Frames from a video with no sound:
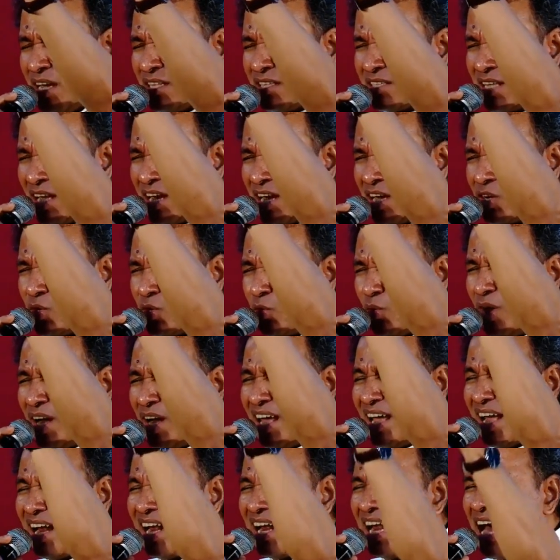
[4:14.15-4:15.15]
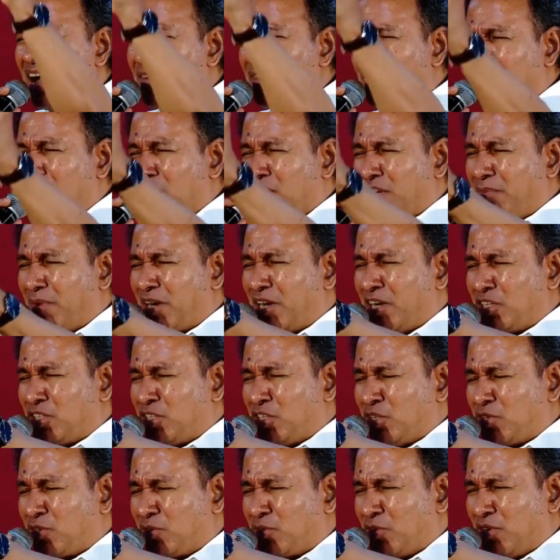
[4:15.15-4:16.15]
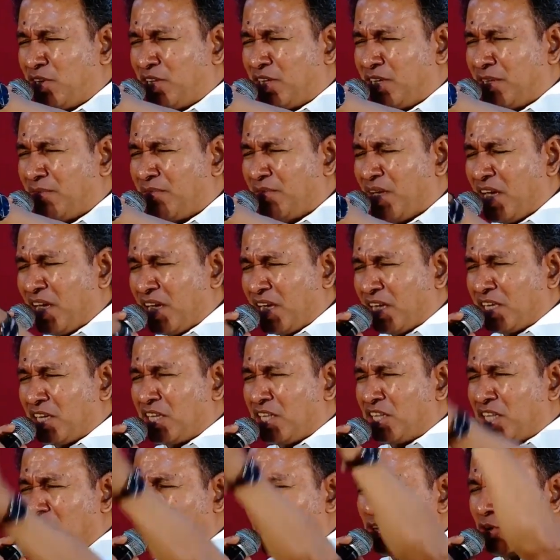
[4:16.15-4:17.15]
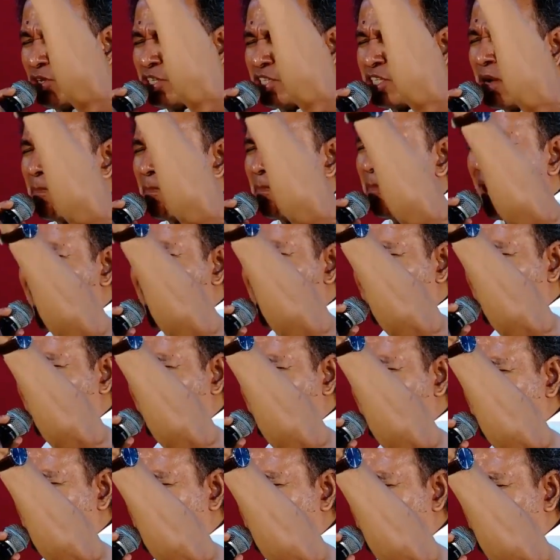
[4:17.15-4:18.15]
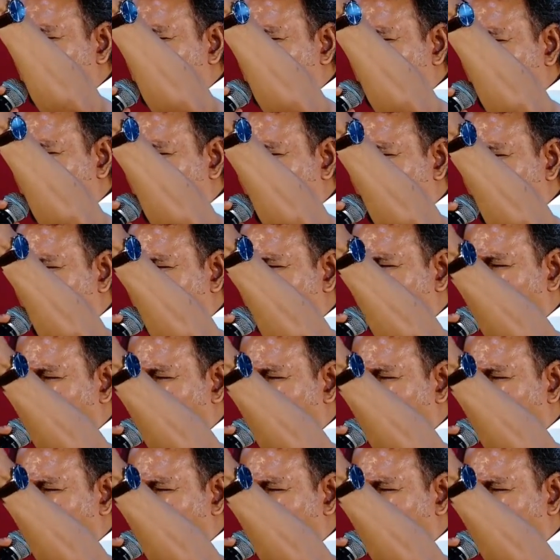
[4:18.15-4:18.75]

தனக்கு உள்ள எல்லாவற்றையும் எடுத்துக்கொண்டு இருந்த கொஞ்சம் பார்லி எடுத்துக்கொண்டு